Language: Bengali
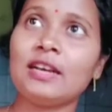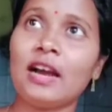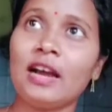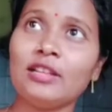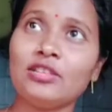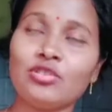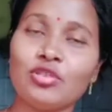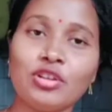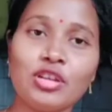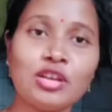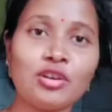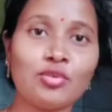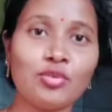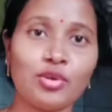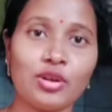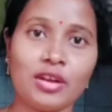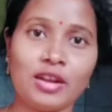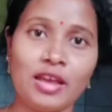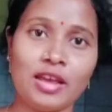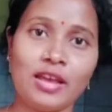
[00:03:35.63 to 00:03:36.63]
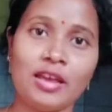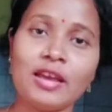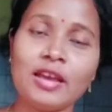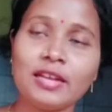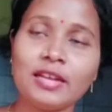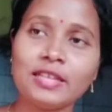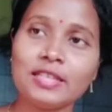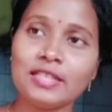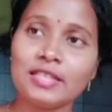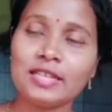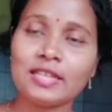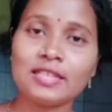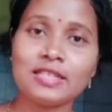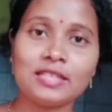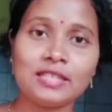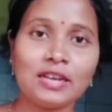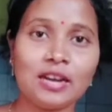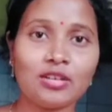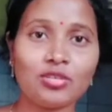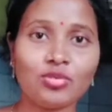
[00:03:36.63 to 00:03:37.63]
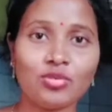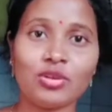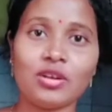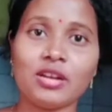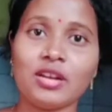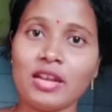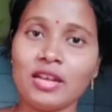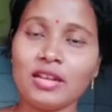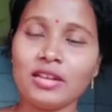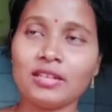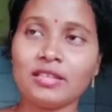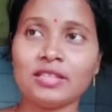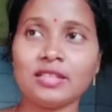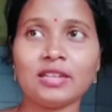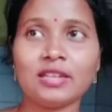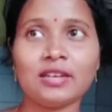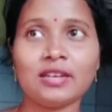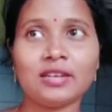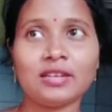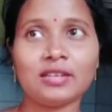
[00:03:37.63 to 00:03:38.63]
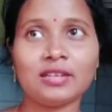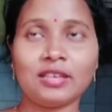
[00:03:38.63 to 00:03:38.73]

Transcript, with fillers: কাজ অনেক করে নেয় নিজেরা স্নান করে নেয় নিজেরা